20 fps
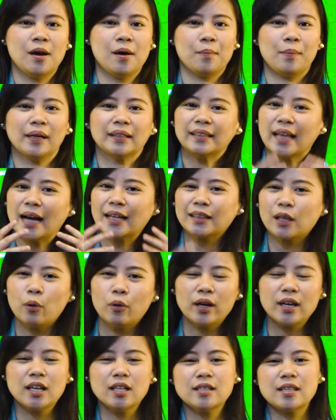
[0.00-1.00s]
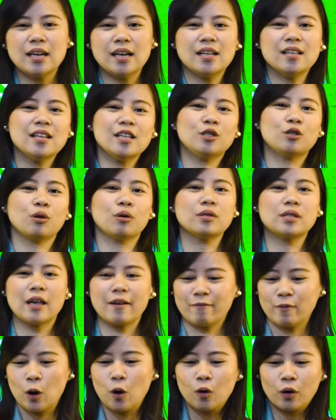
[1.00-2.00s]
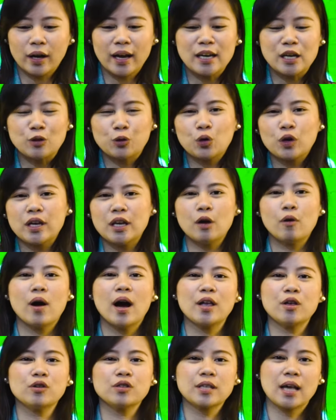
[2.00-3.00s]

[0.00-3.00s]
Pagtatawanan sila ni Joseph, oh, ganito ginawa niyo